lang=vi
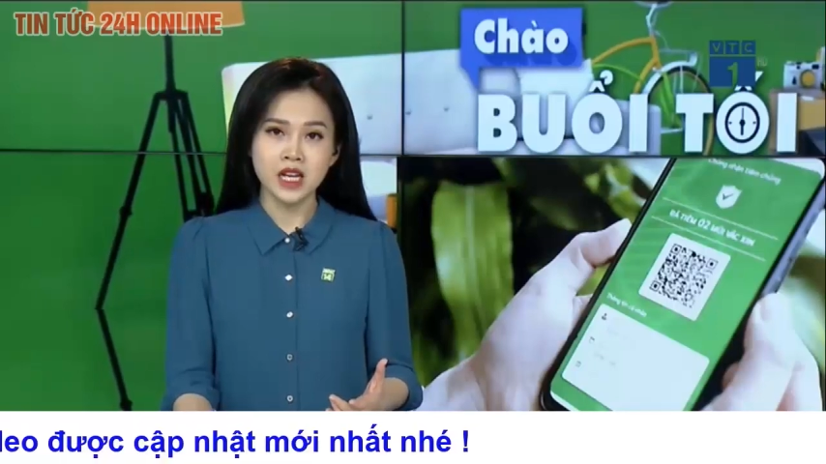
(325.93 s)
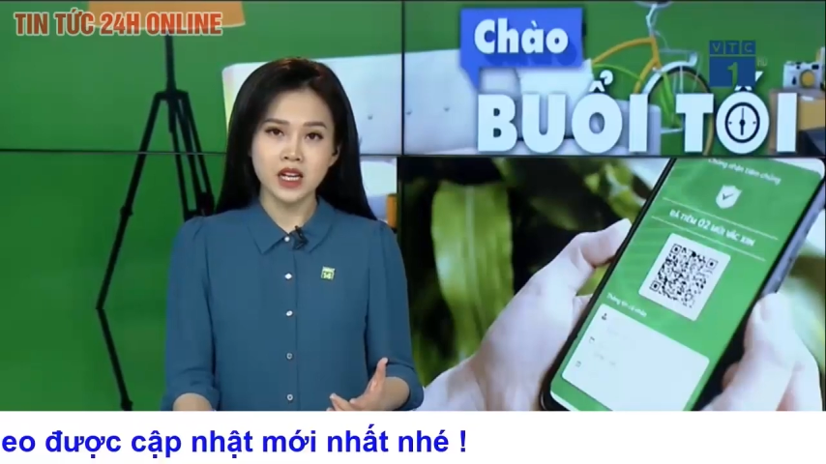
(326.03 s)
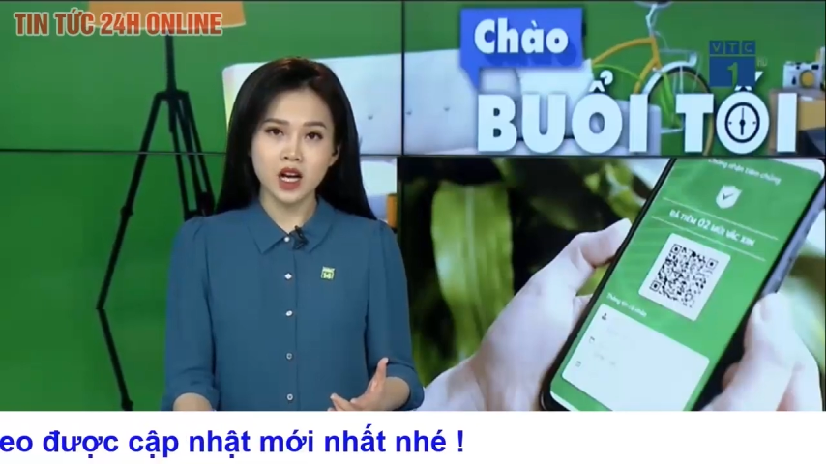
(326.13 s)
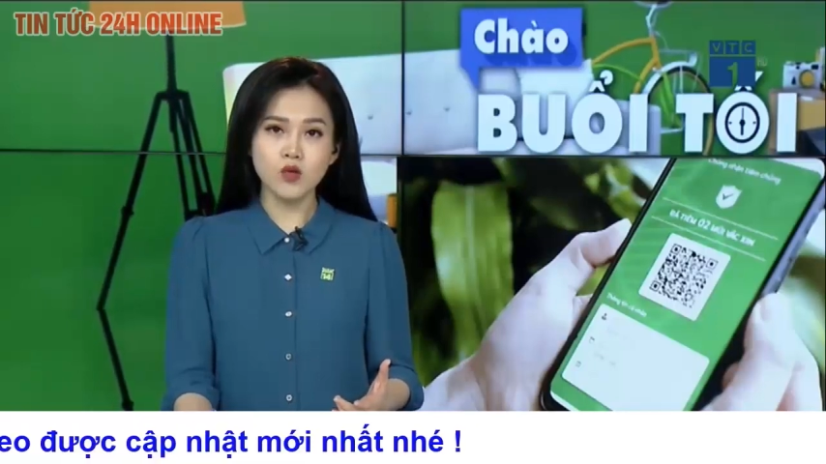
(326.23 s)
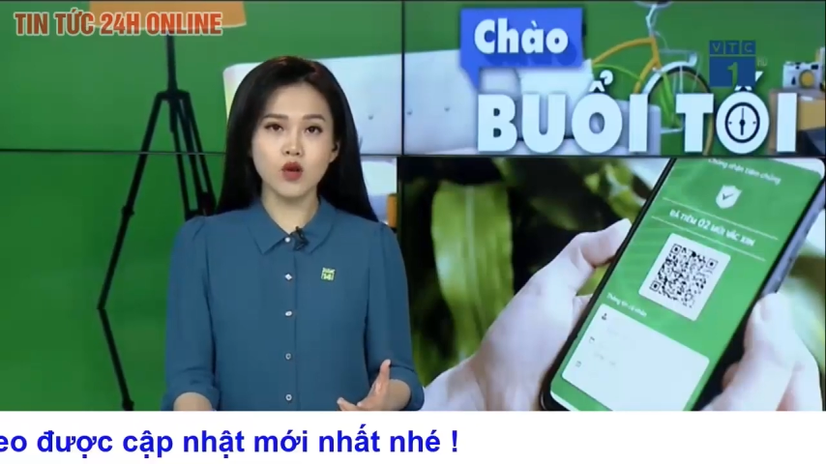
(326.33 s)

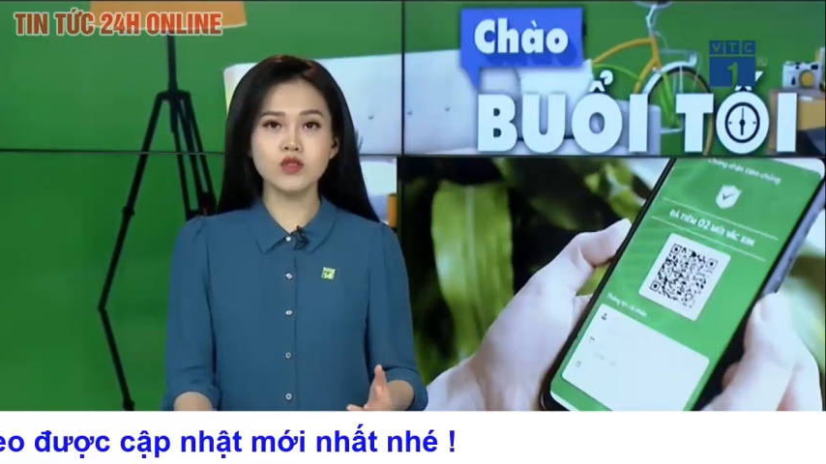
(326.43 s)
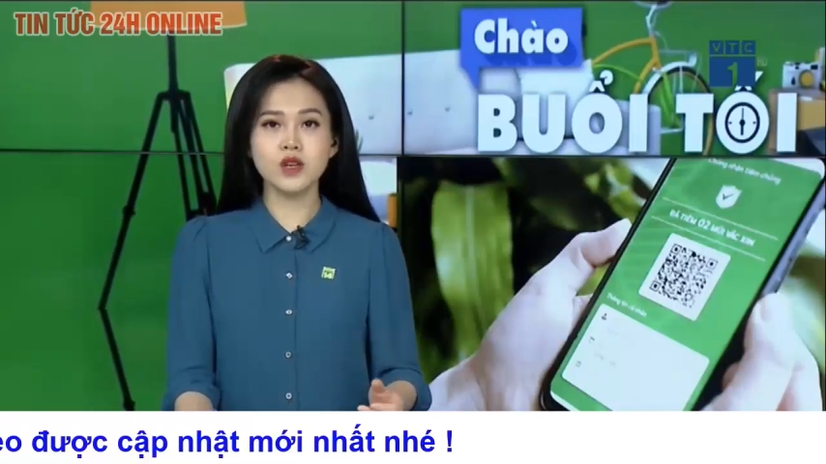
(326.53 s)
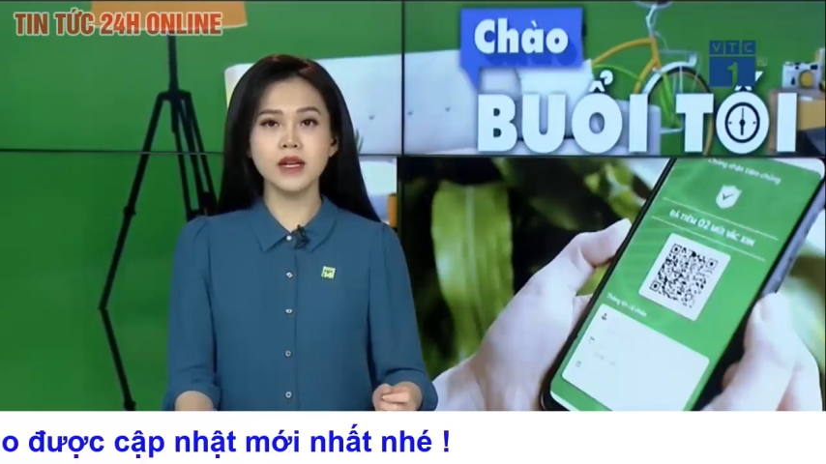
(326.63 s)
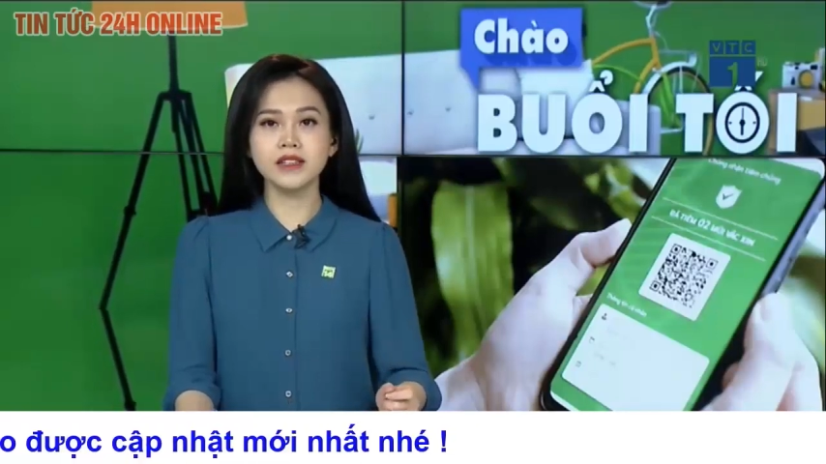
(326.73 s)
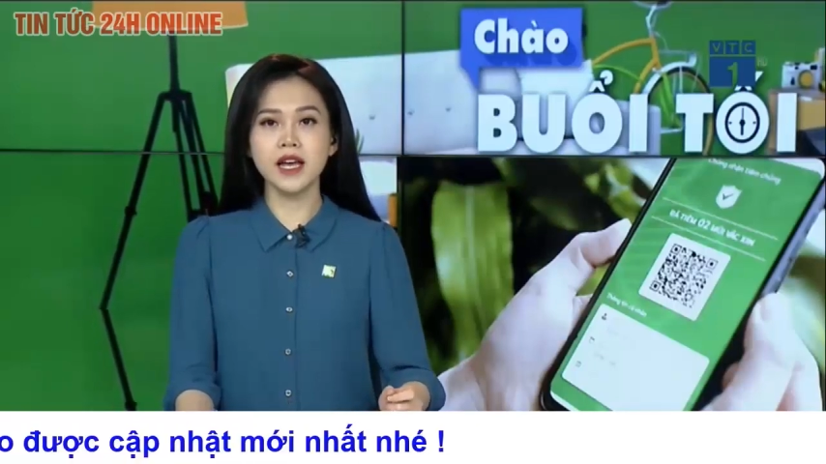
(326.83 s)
Ông cũng cho
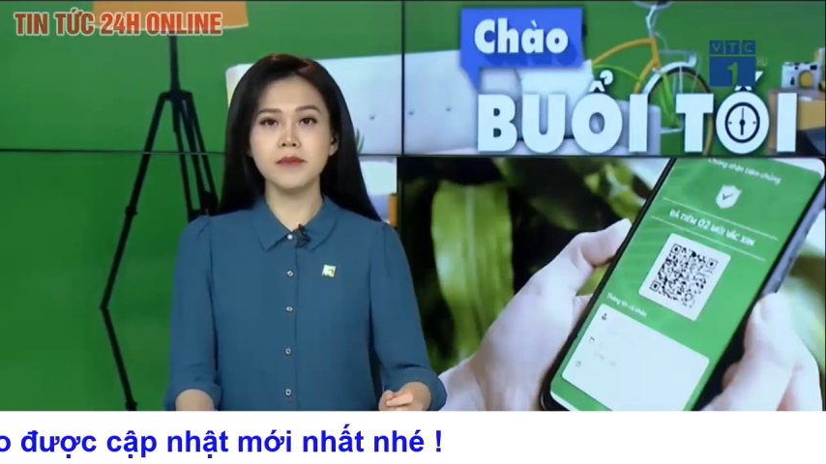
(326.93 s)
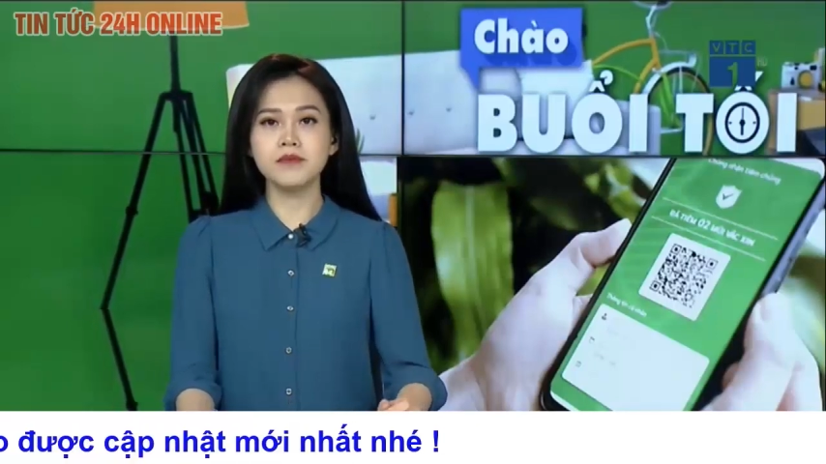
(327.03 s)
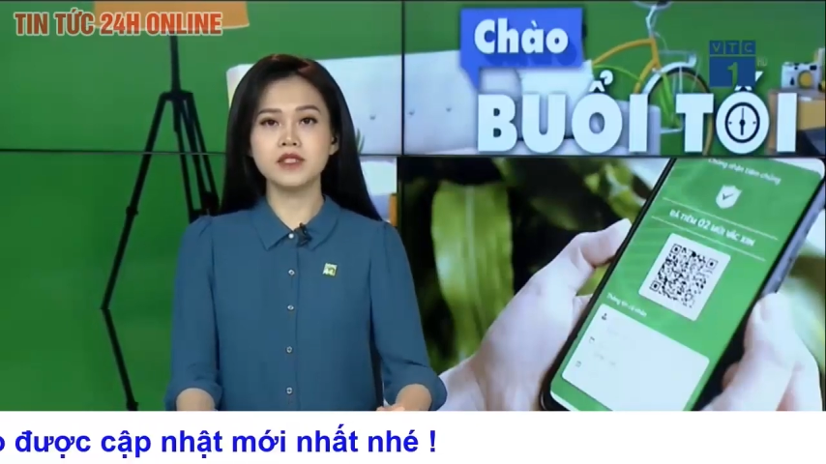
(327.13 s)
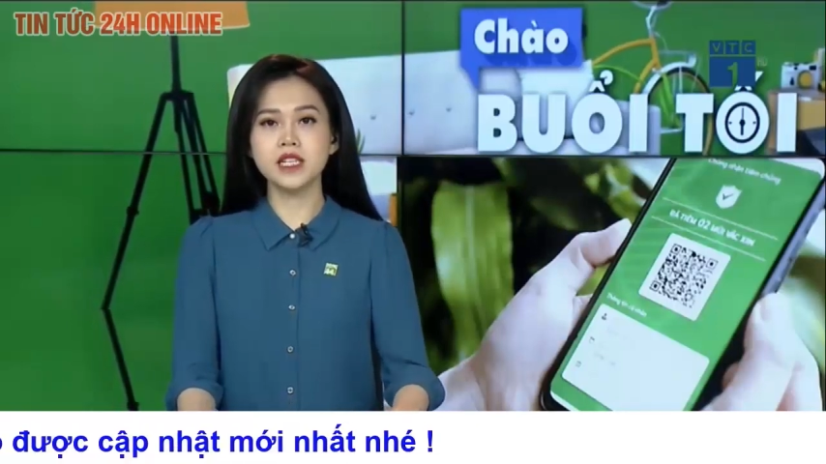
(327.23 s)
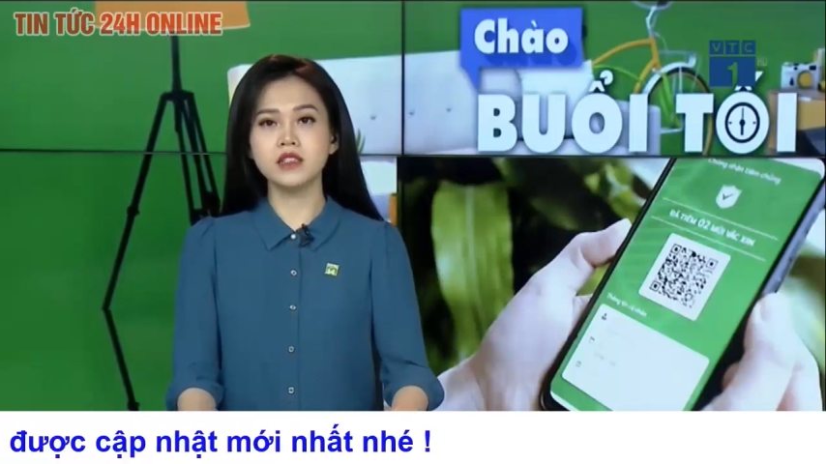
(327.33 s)
biết thêm,
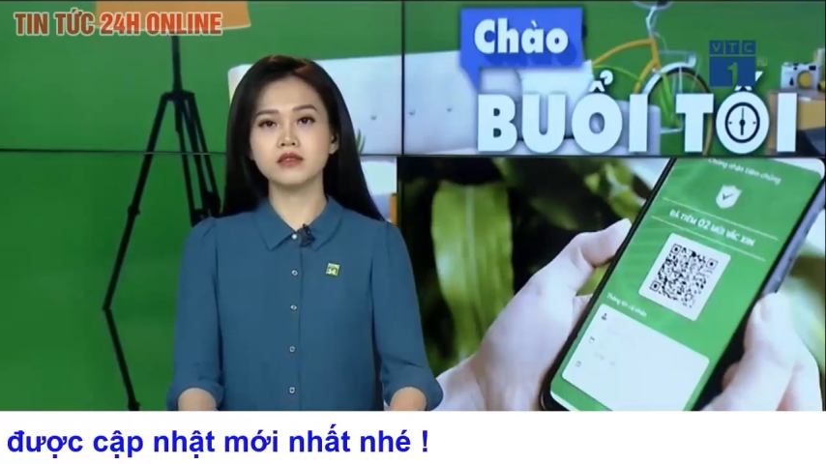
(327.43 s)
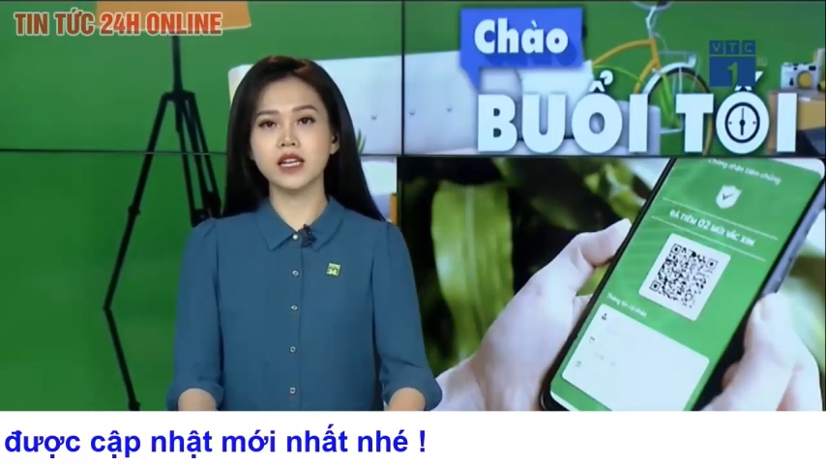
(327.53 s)
trên thực